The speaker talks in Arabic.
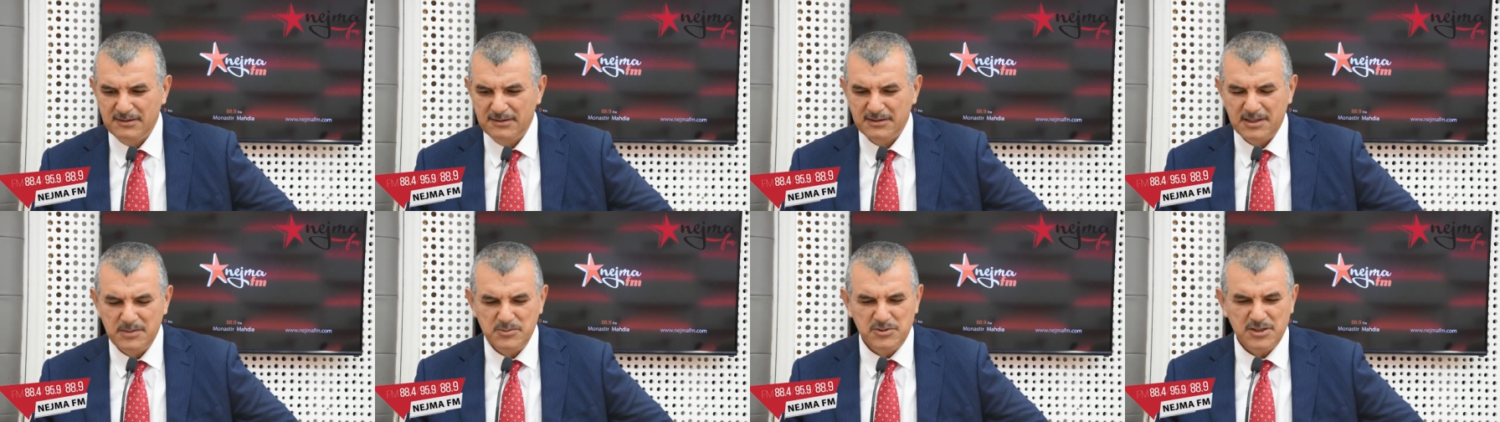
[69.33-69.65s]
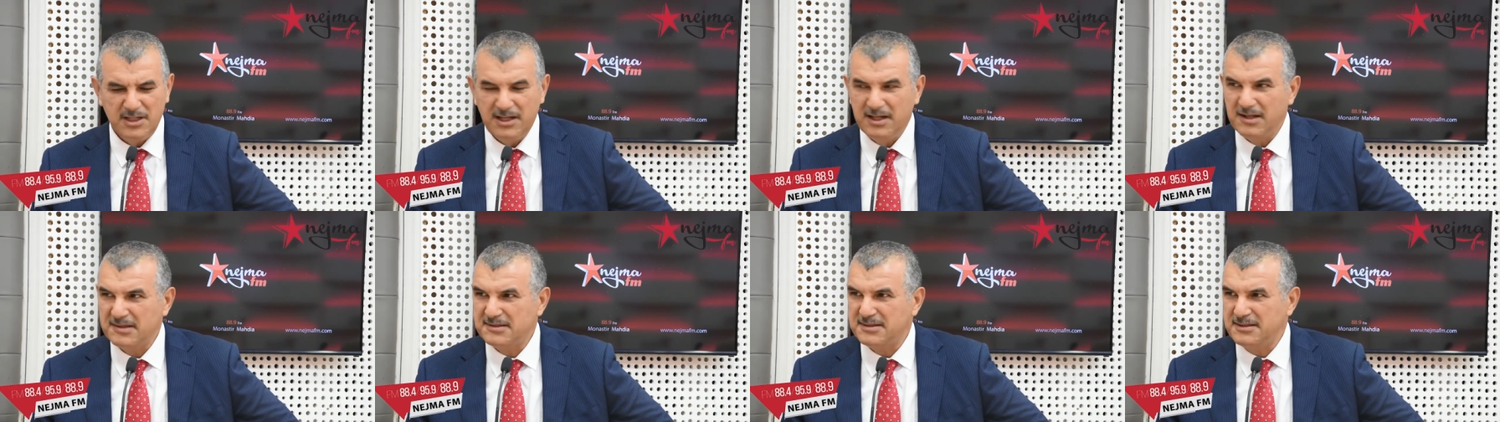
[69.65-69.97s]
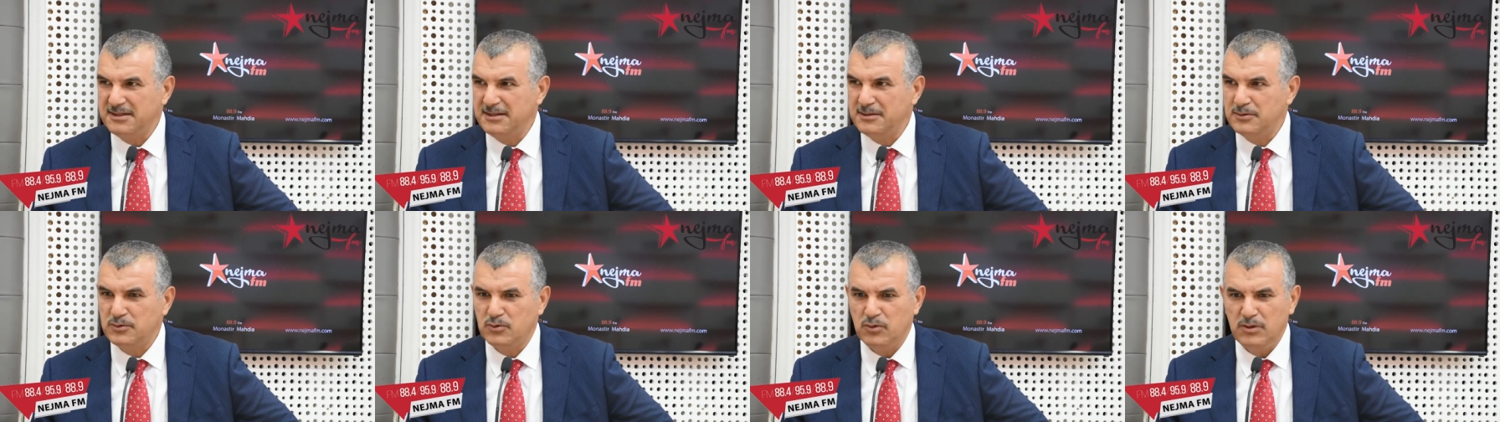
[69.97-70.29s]
تمشي
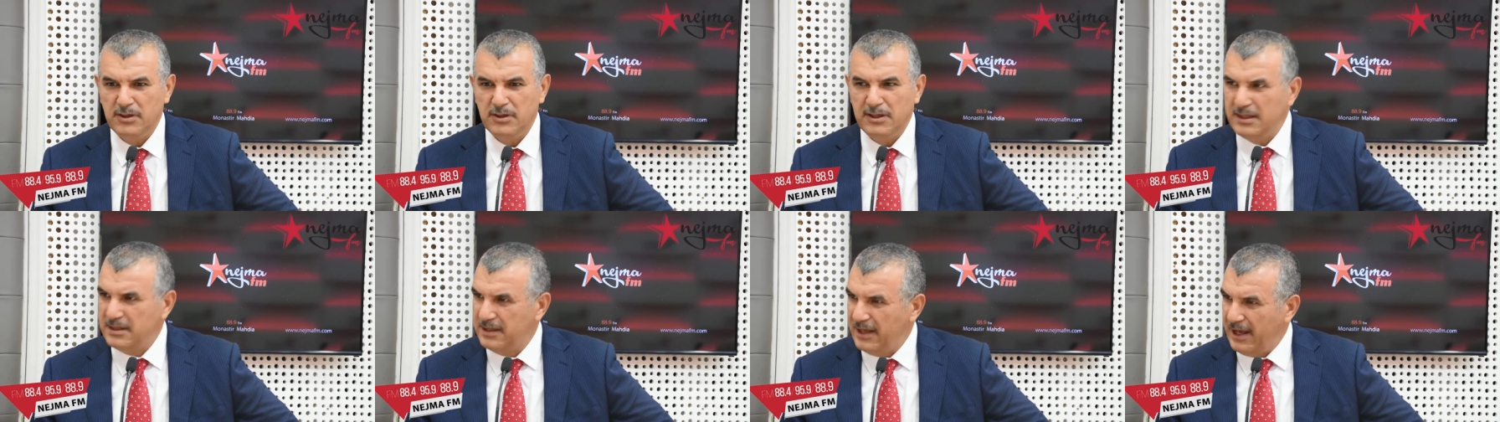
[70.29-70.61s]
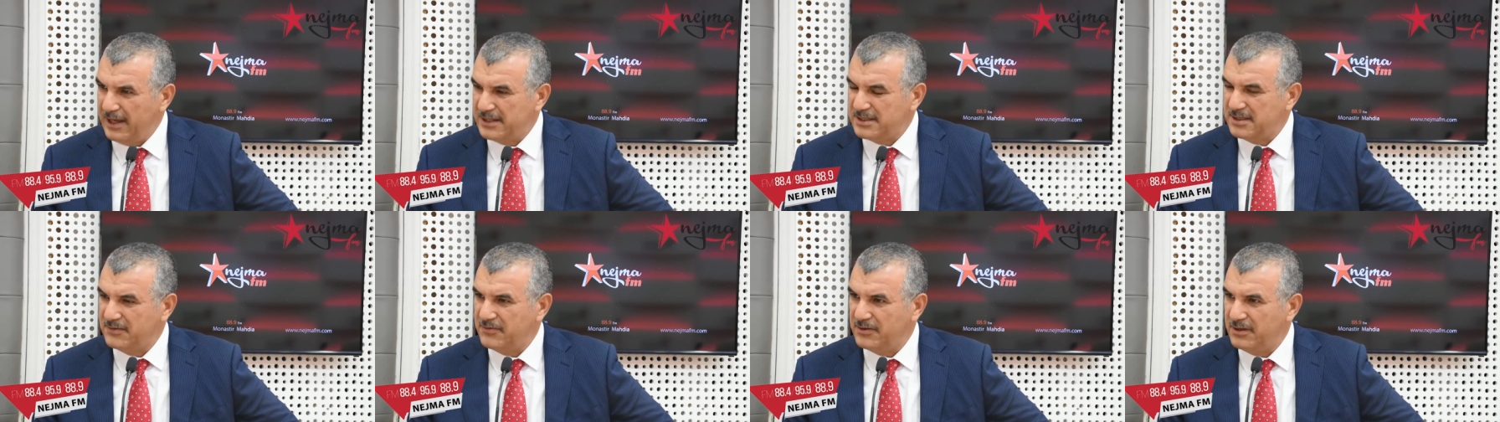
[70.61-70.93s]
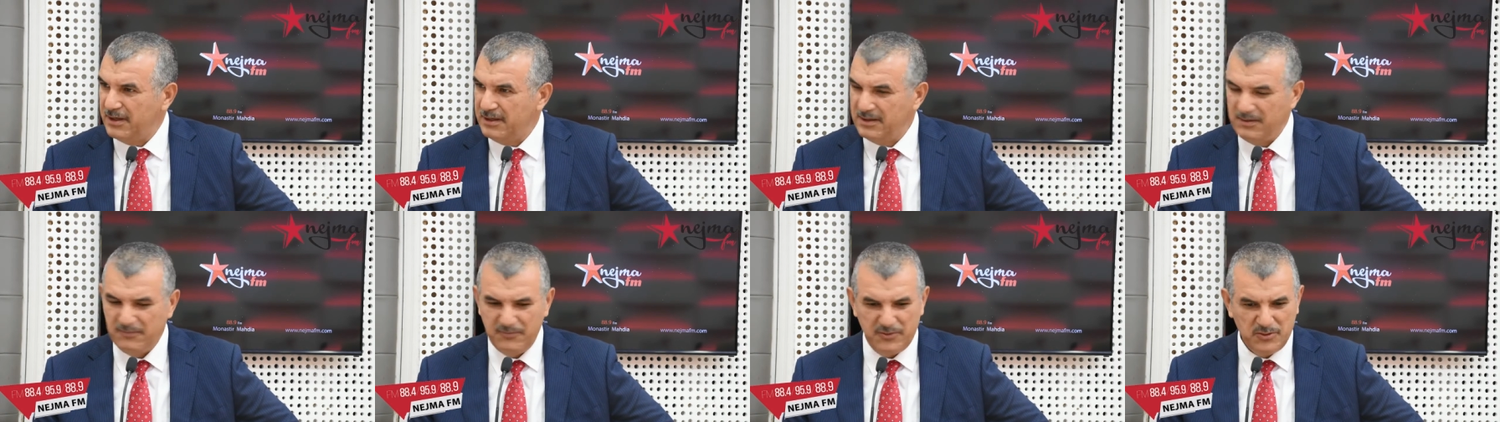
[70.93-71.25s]
القصرين تقول لي هذه عايشه
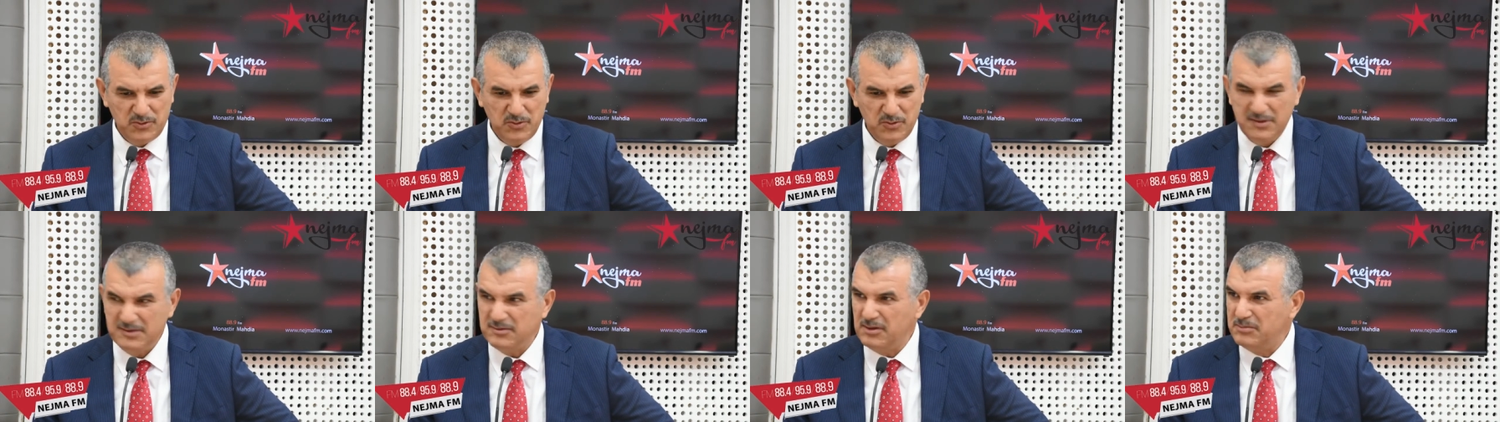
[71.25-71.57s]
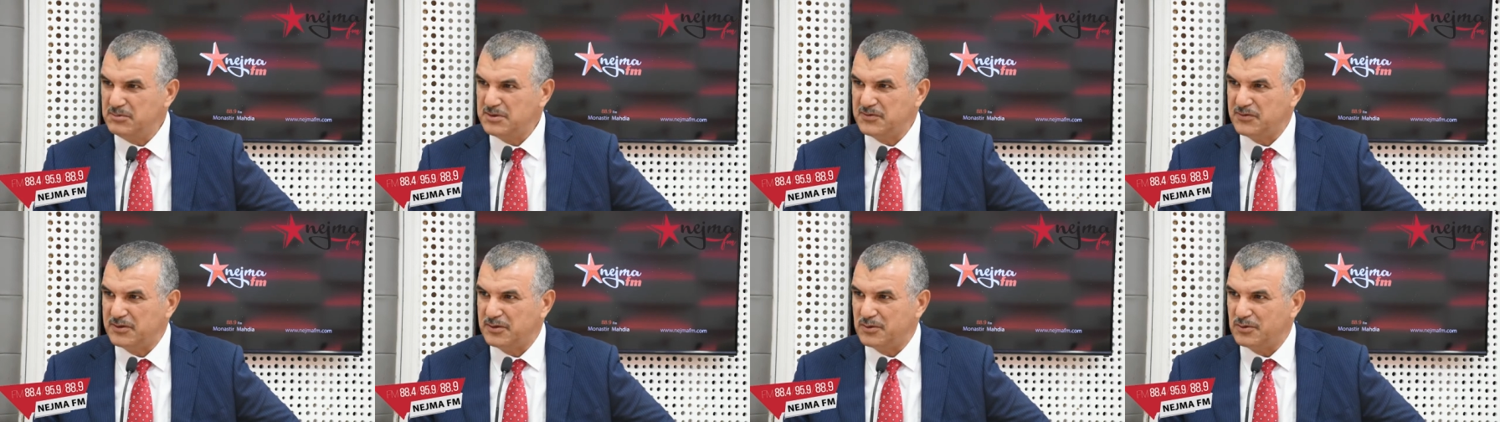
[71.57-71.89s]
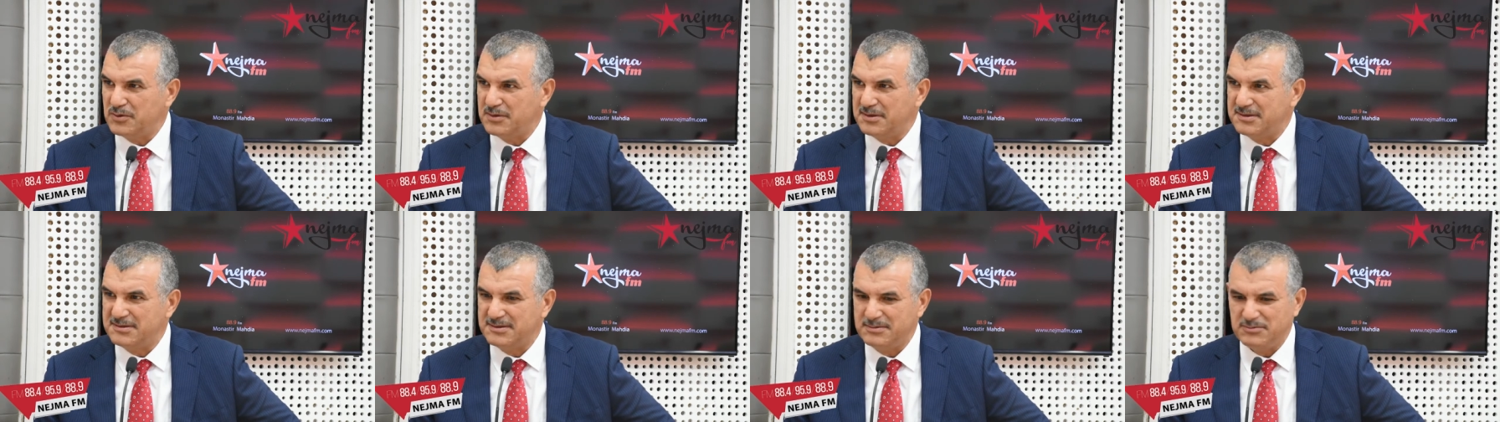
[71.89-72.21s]
في هذا في تونس ولا مش في
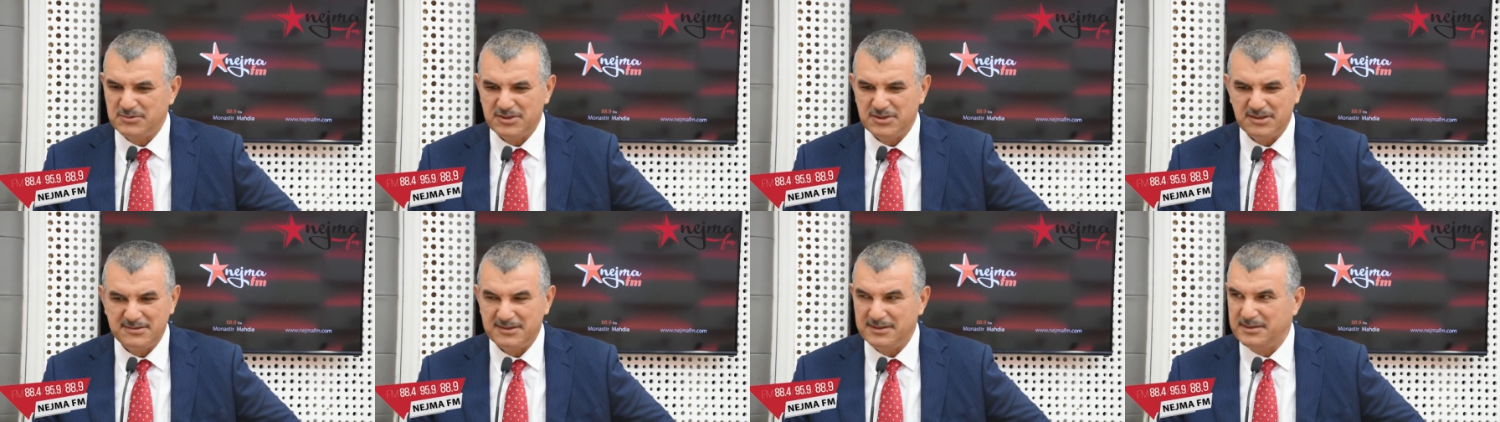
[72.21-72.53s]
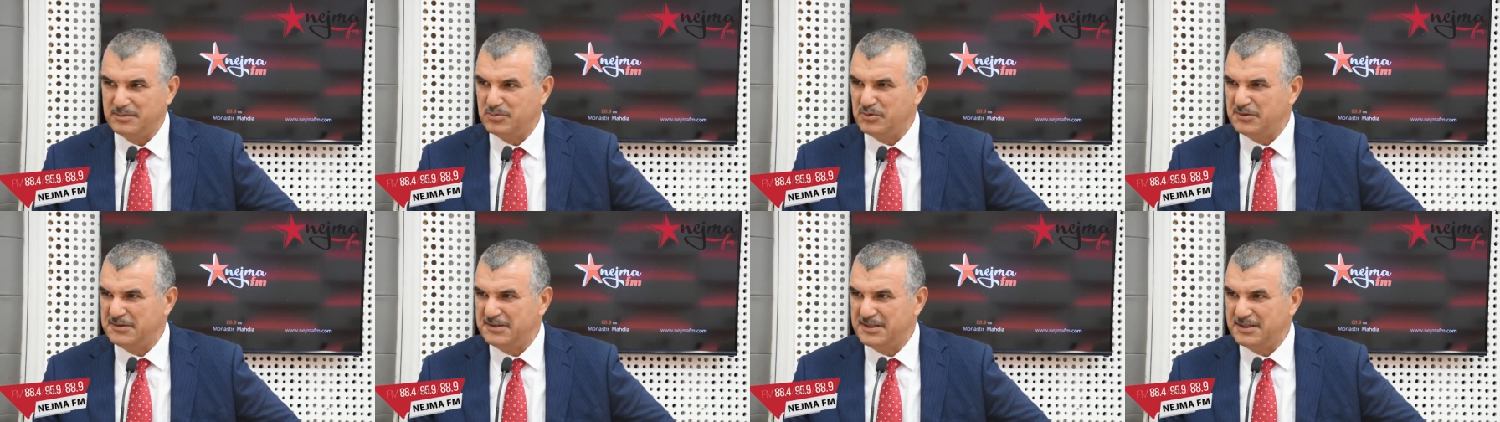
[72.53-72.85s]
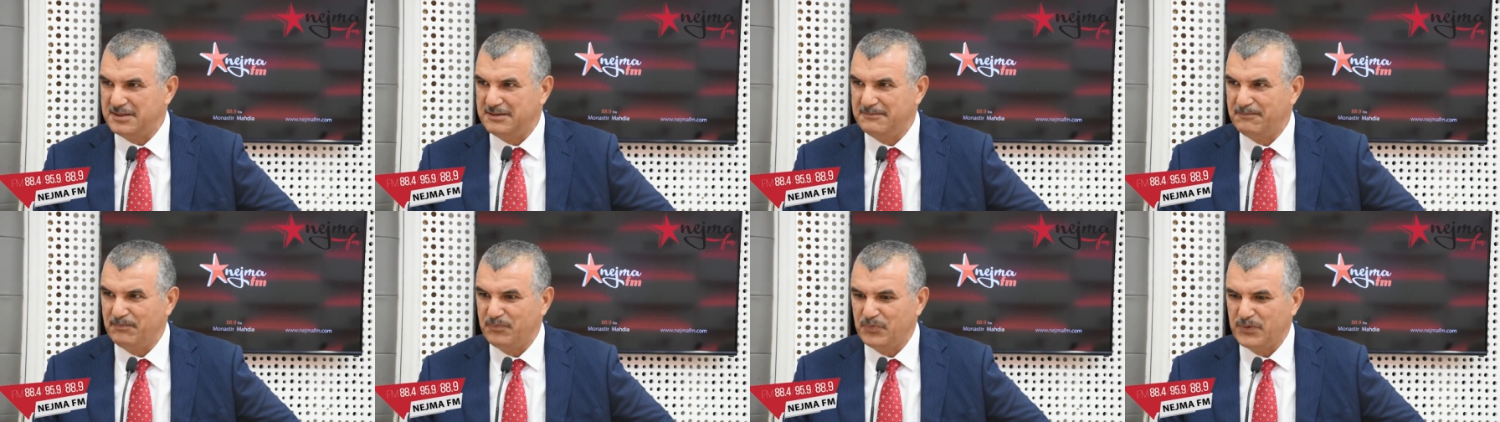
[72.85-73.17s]
تونس تمشي لسيدي بوزيد